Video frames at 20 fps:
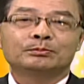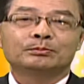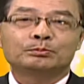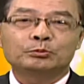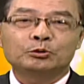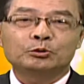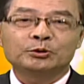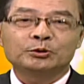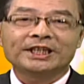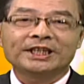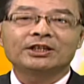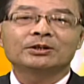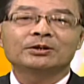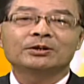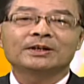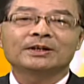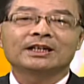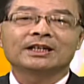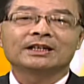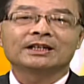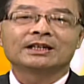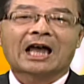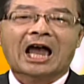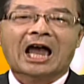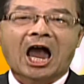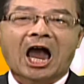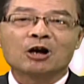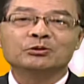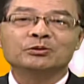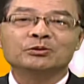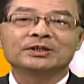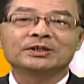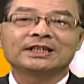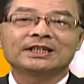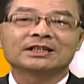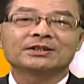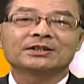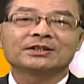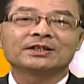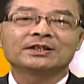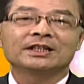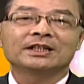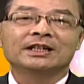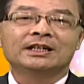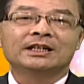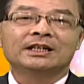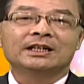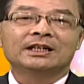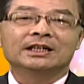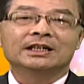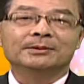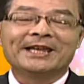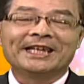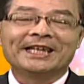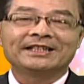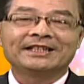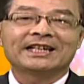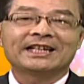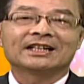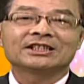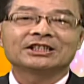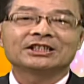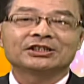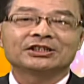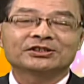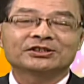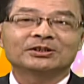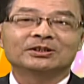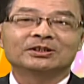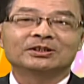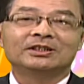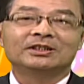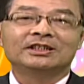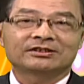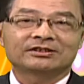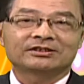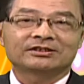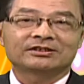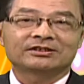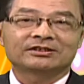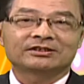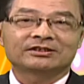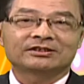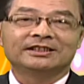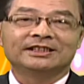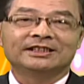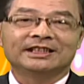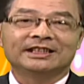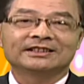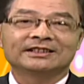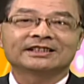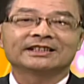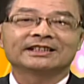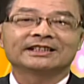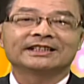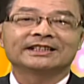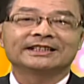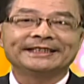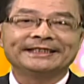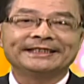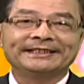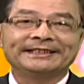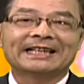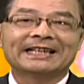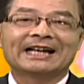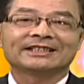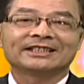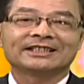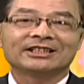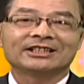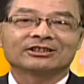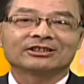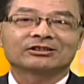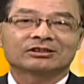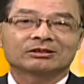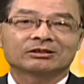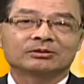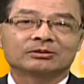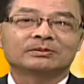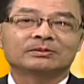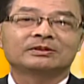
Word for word: 不因为毫无兴趣而勉强去做，可能是人生的一大幸事。